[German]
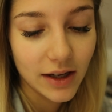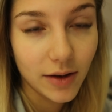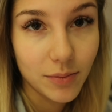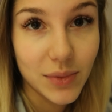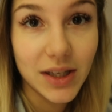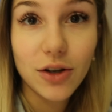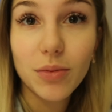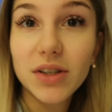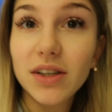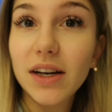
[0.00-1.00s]
ähm, in die
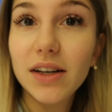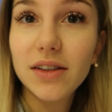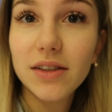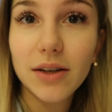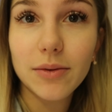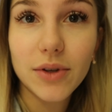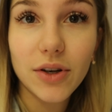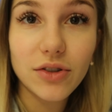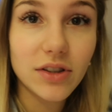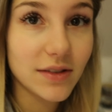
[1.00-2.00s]
Kommentare. Dann
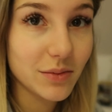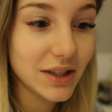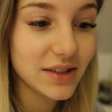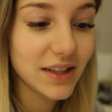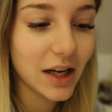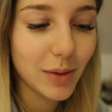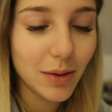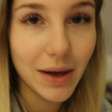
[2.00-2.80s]
könnte ich das im nächsten Jahr mal